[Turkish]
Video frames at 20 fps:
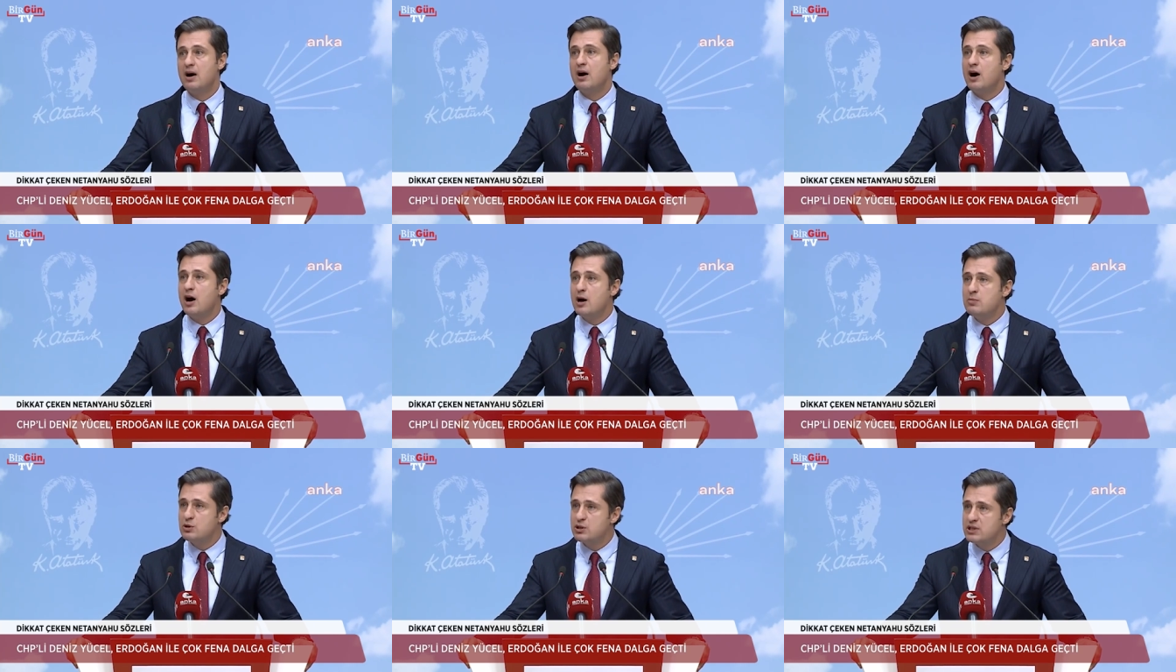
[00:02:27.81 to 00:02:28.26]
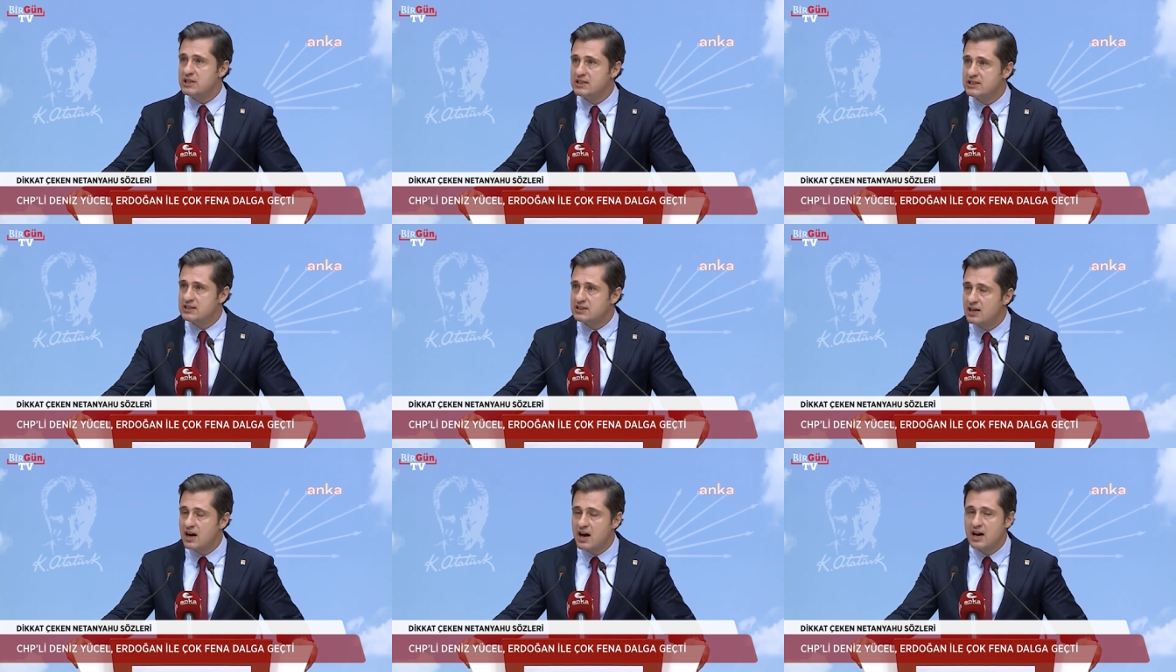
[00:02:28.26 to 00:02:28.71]
Halbuki
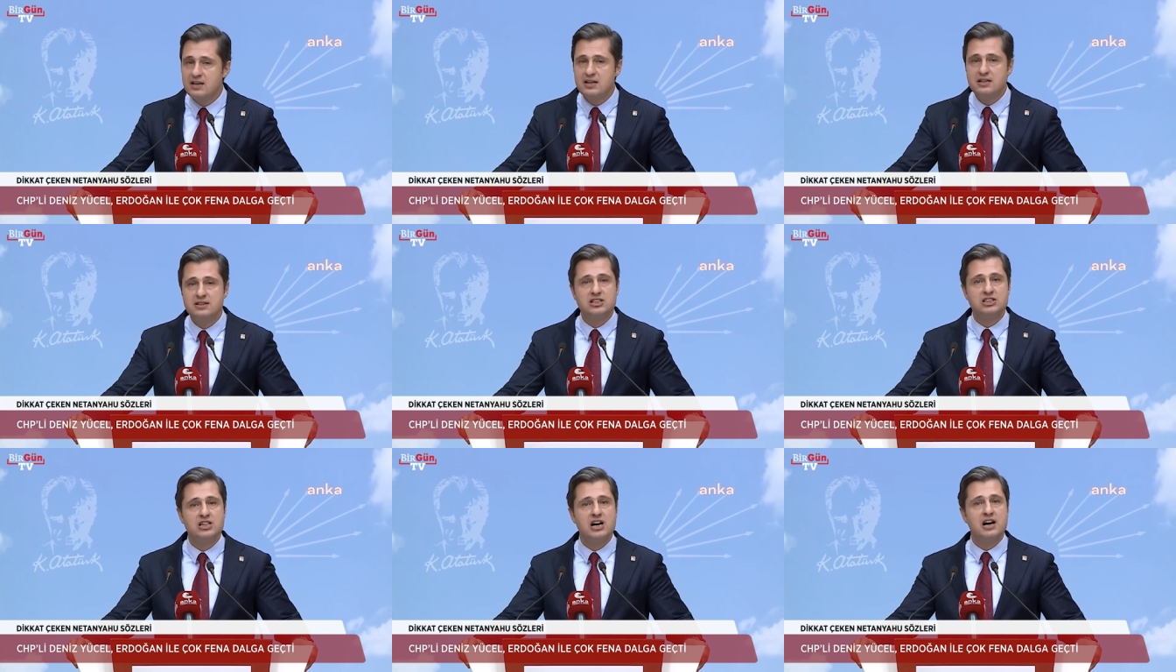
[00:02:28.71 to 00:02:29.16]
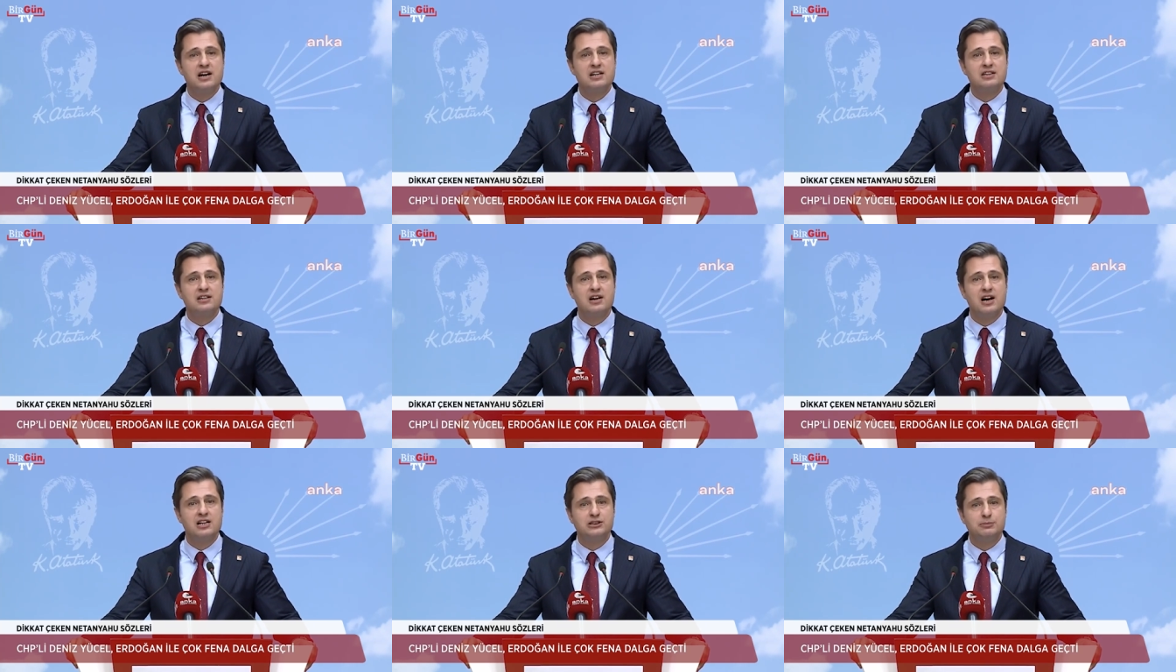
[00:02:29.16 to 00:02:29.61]
İsrail'le
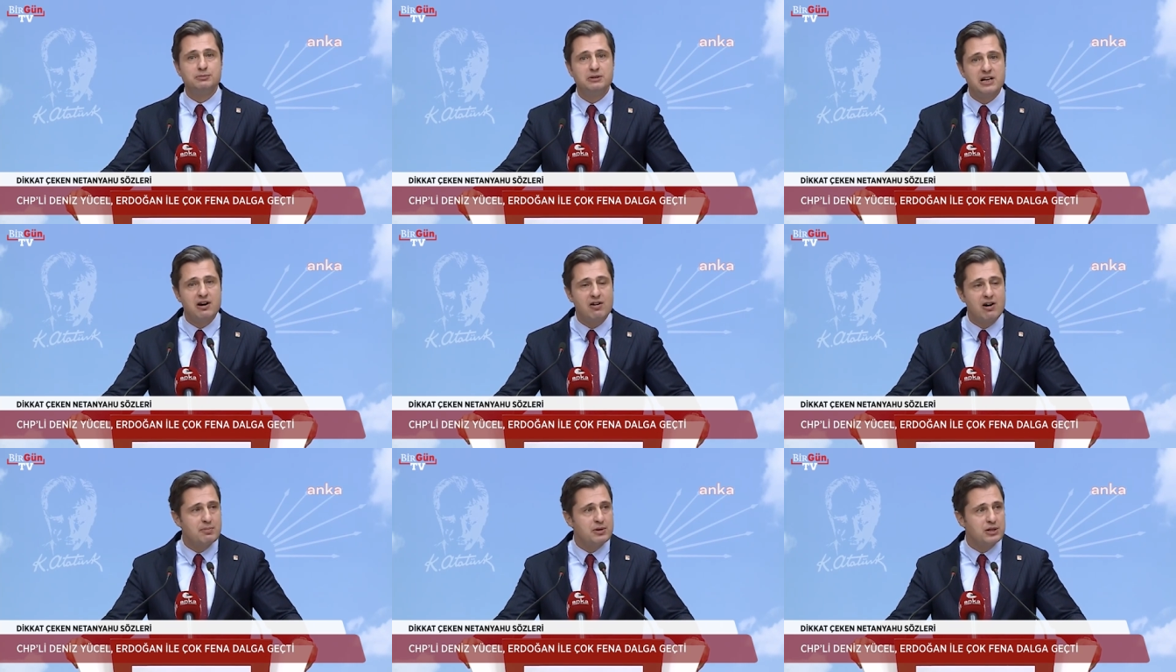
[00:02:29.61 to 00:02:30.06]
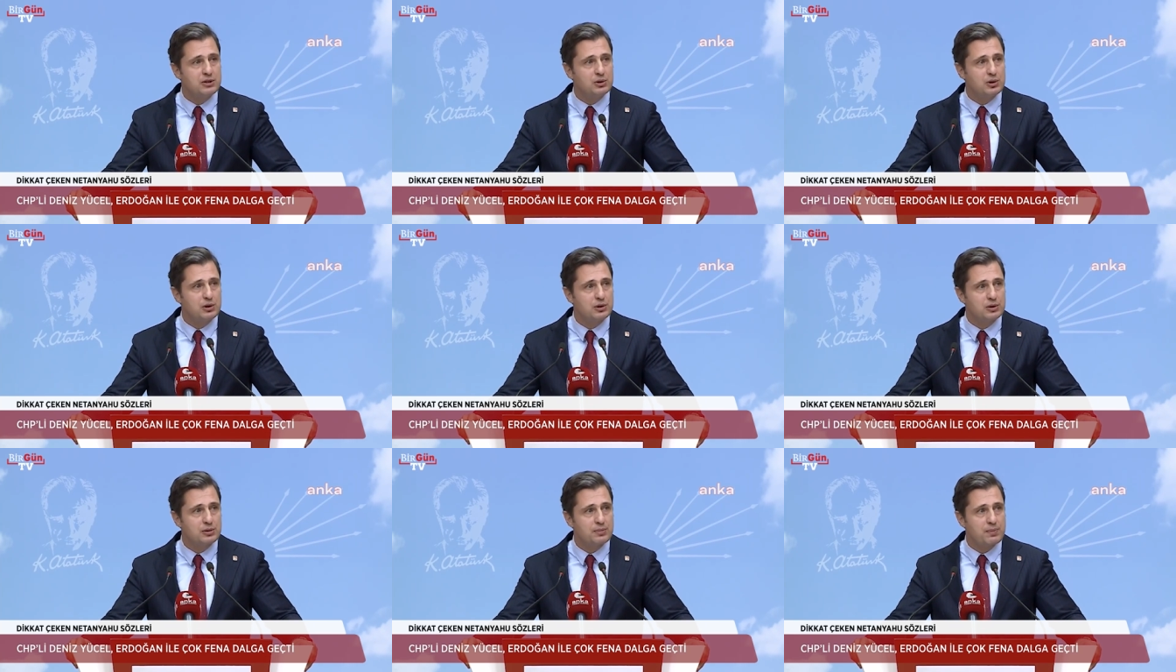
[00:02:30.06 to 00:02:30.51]
ticaret hacmi devam
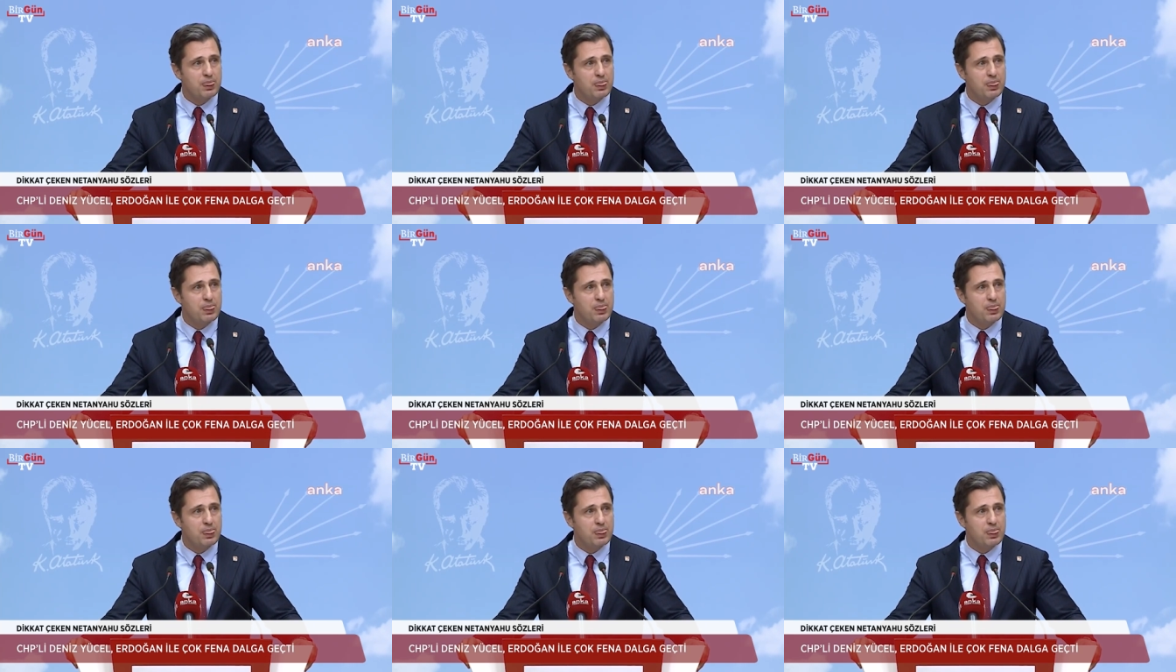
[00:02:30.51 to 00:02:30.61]
ediyor